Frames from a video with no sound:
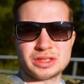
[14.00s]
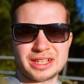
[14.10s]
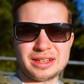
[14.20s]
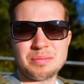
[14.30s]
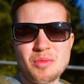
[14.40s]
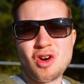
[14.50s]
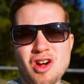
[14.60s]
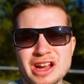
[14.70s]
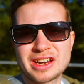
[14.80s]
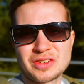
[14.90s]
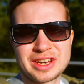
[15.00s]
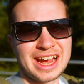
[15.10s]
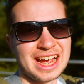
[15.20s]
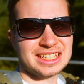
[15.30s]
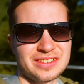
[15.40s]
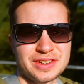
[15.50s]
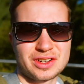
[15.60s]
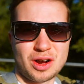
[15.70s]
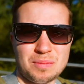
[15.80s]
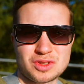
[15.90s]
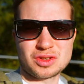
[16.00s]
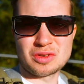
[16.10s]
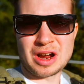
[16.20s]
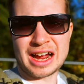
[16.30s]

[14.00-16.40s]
Guten Morgen und herzlich willkommen zu